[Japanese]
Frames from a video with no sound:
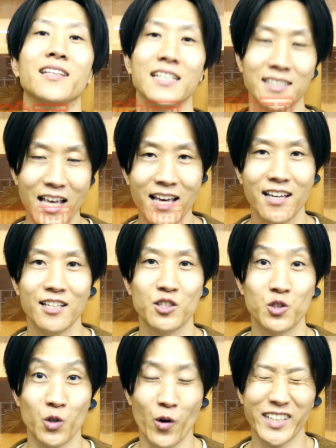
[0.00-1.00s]
ですね
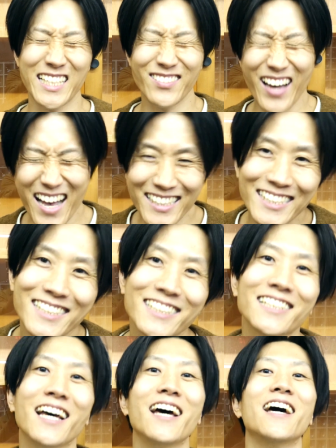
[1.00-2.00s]
上映いたします、